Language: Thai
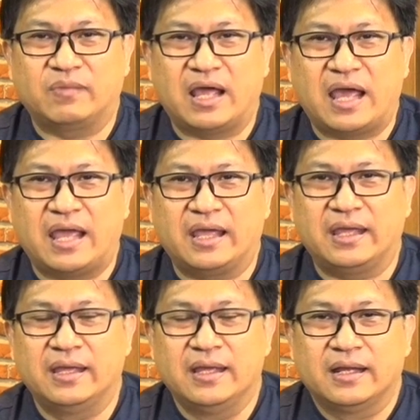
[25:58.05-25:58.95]
ได้
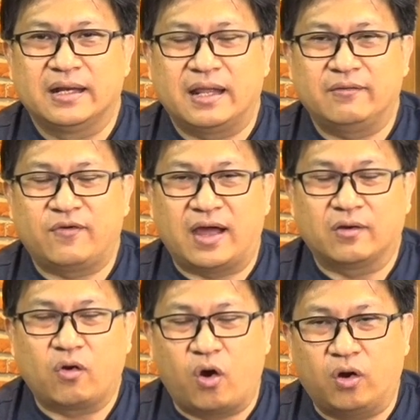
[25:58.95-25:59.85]
ในฝั่ง
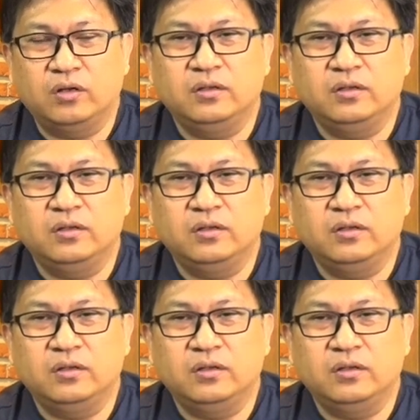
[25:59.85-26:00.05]
ของ